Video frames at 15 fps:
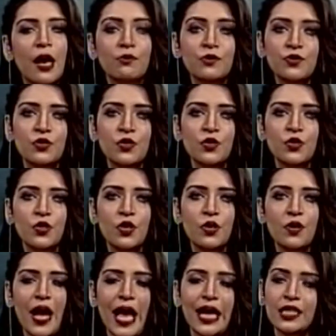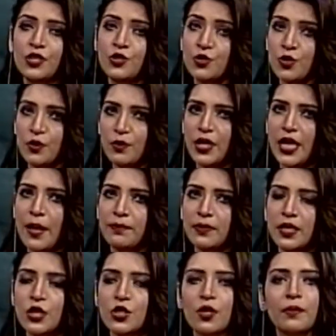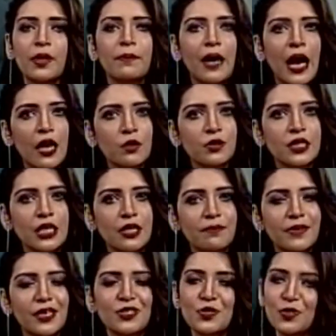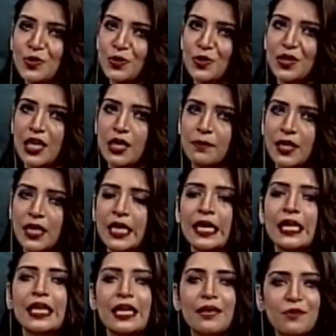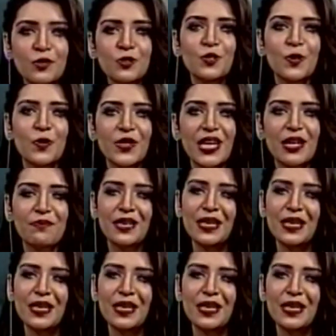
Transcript: আমন্ত্রণ রইল একই সময় আপনারা সবাই ভালো থাকবেন সুস্থ থাকবেন এবং চোখ রাখবেন